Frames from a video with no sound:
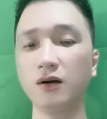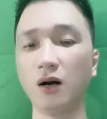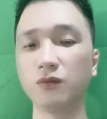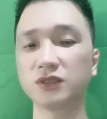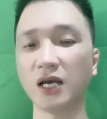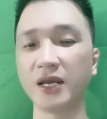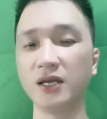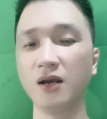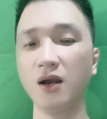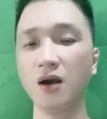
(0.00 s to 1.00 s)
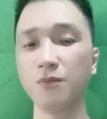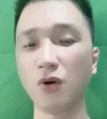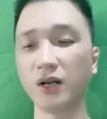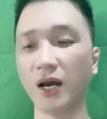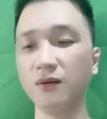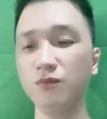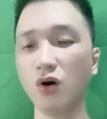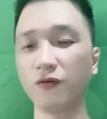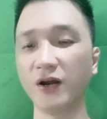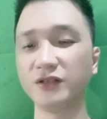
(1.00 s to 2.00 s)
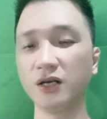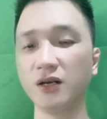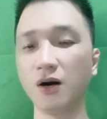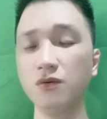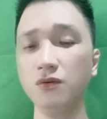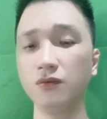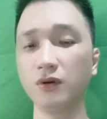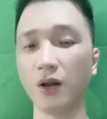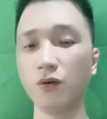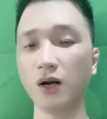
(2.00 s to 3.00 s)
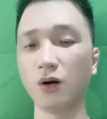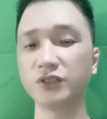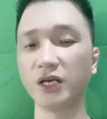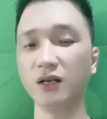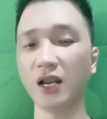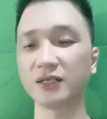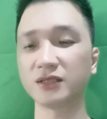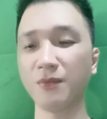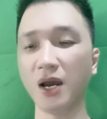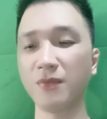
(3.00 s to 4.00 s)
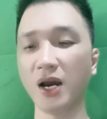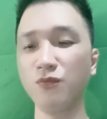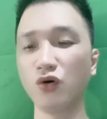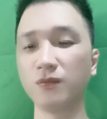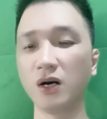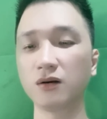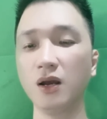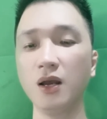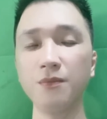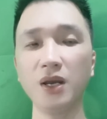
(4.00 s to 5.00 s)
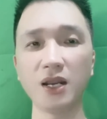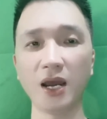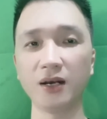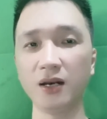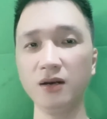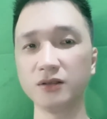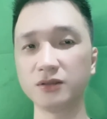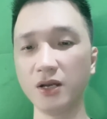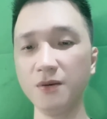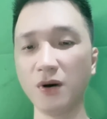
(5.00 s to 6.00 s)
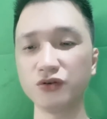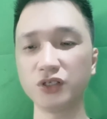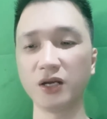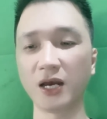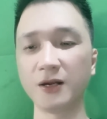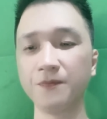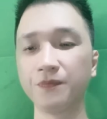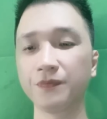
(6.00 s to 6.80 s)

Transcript: Không sai, bọn hắn buộc phải chiến đấu, nếu không chính là sẽ mãi mãi một mực, bị đè nén ở dưới bầu trời này.